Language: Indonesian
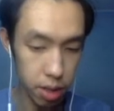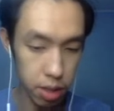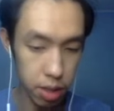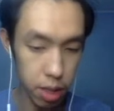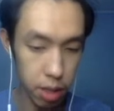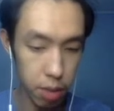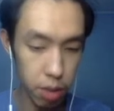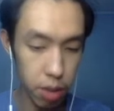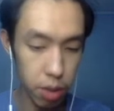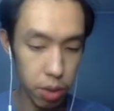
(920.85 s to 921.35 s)

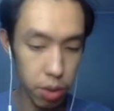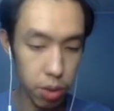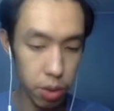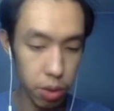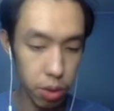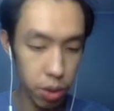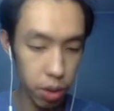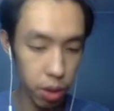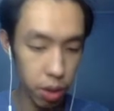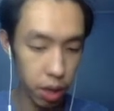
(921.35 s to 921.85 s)
sabar
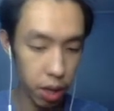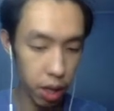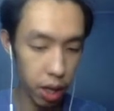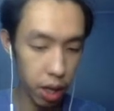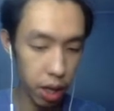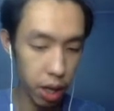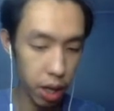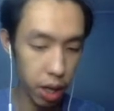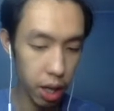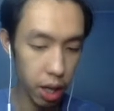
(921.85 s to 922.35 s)
dulu oke
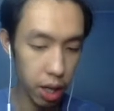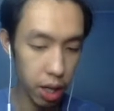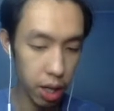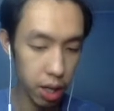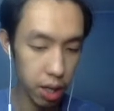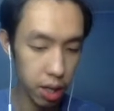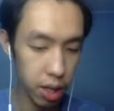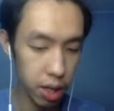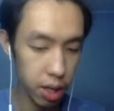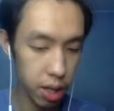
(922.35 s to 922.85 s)
okay.
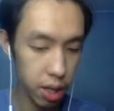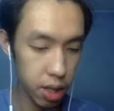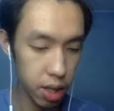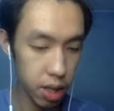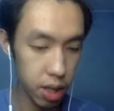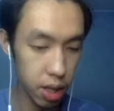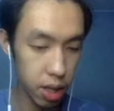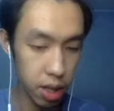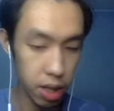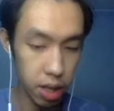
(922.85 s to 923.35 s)

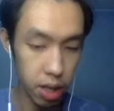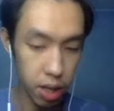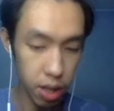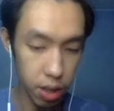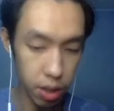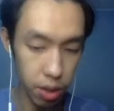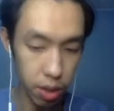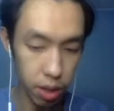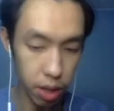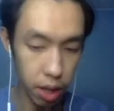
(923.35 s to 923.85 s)

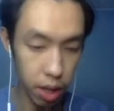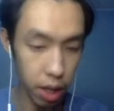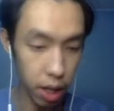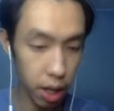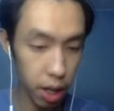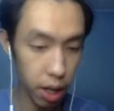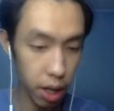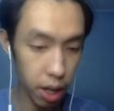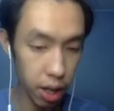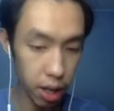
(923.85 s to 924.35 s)
oke
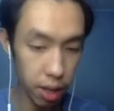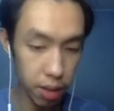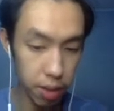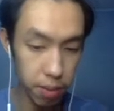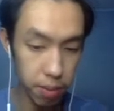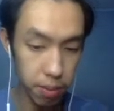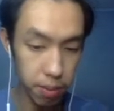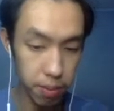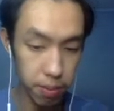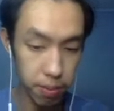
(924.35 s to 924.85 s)
okay.
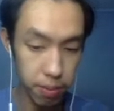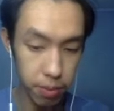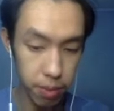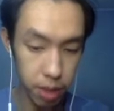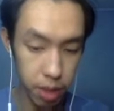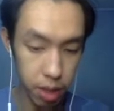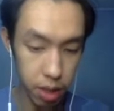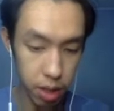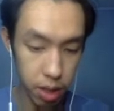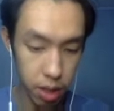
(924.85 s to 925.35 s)

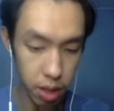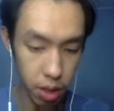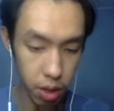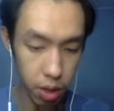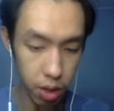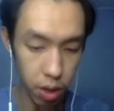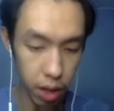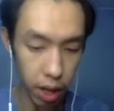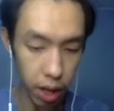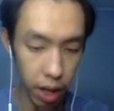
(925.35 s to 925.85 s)

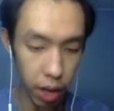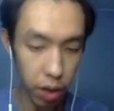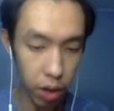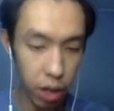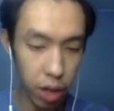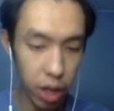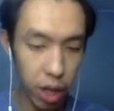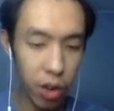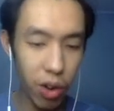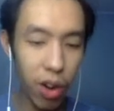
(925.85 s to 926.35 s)
oke kalau
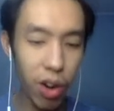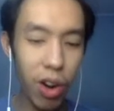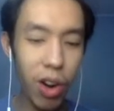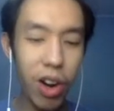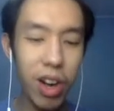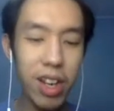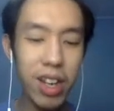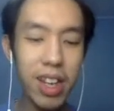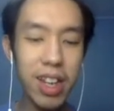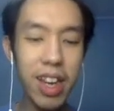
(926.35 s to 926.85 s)
kita gitu,
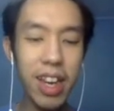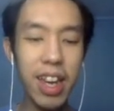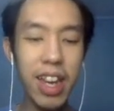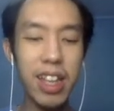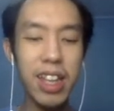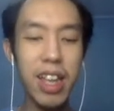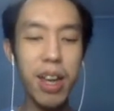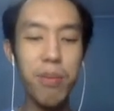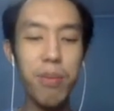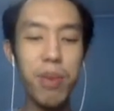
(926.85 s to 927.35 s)
oke
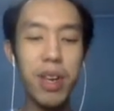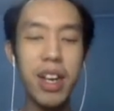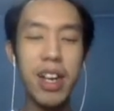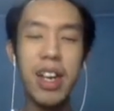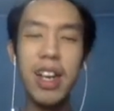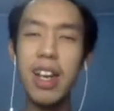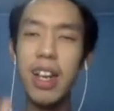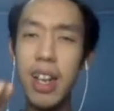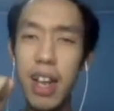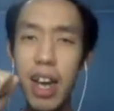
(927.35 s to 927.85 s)
kita
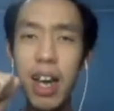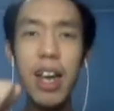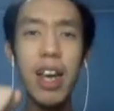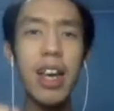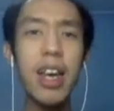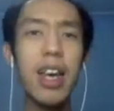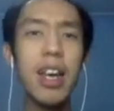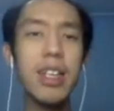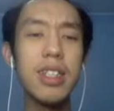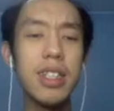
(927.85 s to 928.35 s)
menang ya
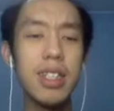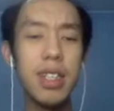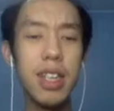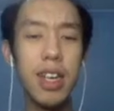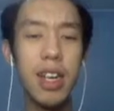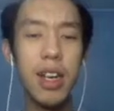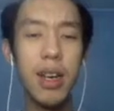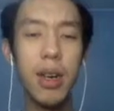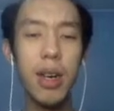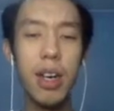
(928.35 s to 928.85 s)
guys
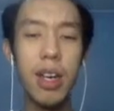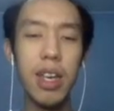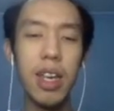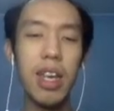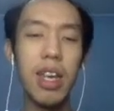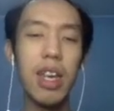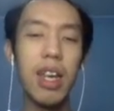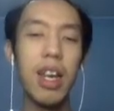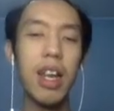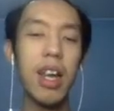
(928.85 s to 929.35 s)
ya
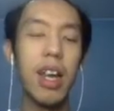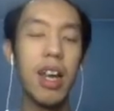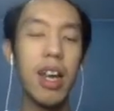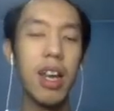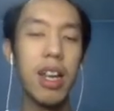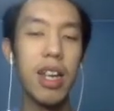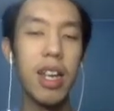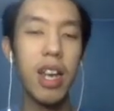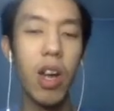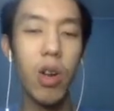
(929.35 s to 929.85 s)
gila
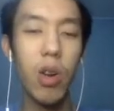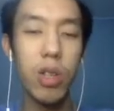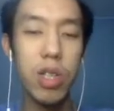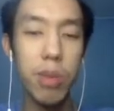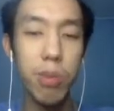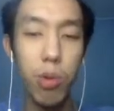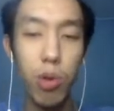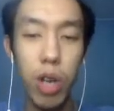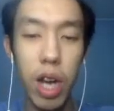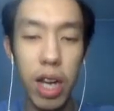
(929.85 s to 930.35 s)
ini kalau
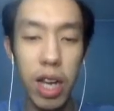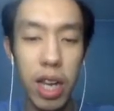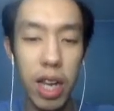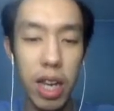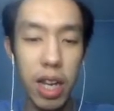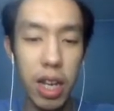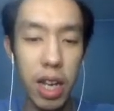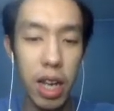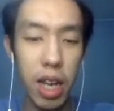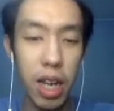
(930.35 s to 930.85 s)
semudah
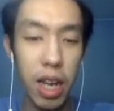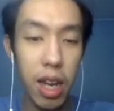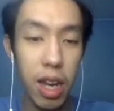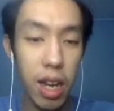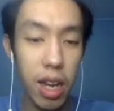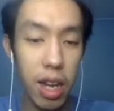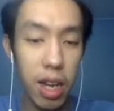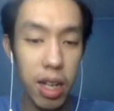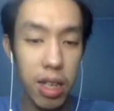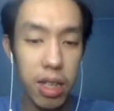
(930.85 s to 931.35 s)
ini
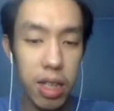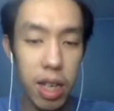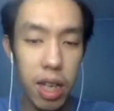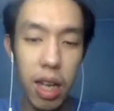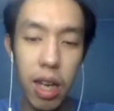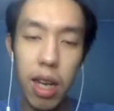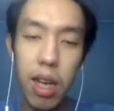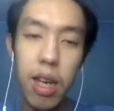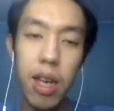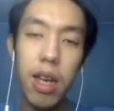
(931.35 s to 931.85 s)
sih
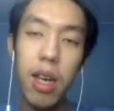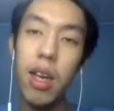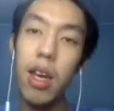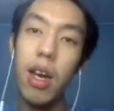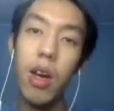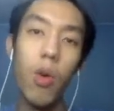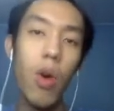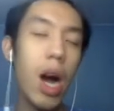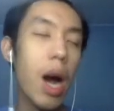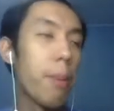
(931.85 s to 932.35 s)

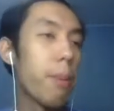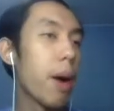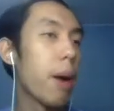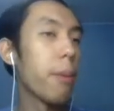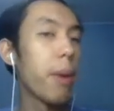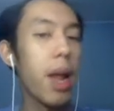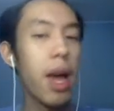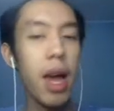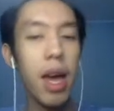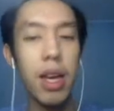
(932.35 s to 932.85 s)
gue nggak paham
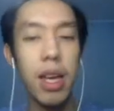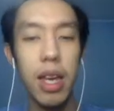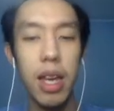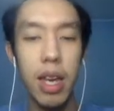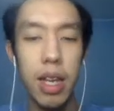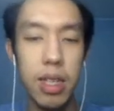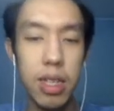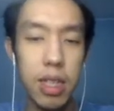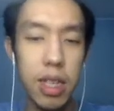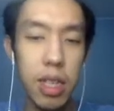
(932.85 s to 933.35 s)
lagi
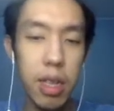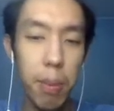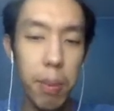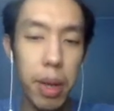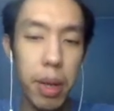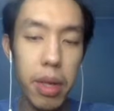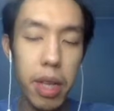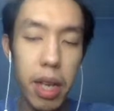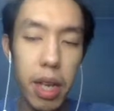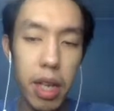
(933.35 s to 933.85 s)
guys ini
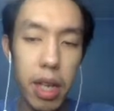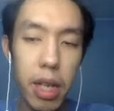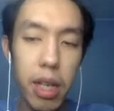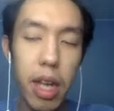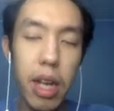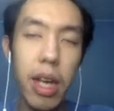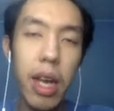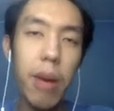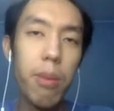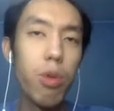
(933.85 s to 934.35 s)
tapi kita
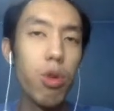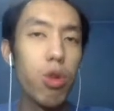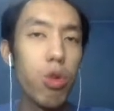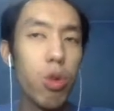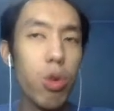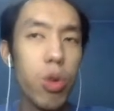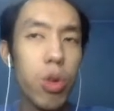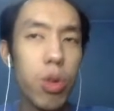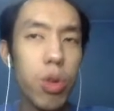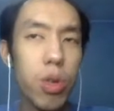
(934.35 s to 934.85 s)
tadi kayak
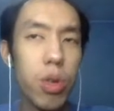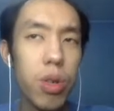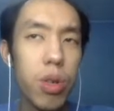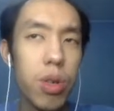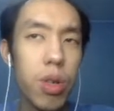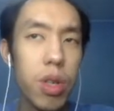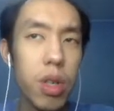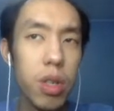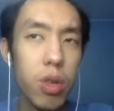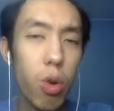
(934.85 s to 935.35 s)
butuh
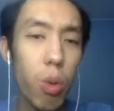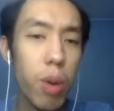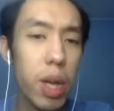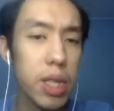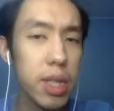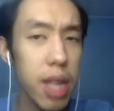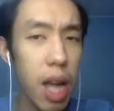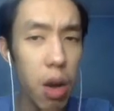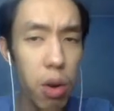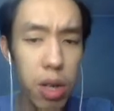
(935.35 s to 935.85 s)
12
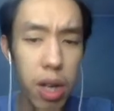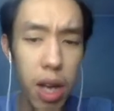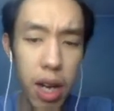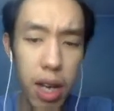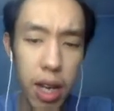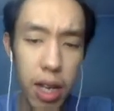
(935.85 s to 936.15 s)
tahun kali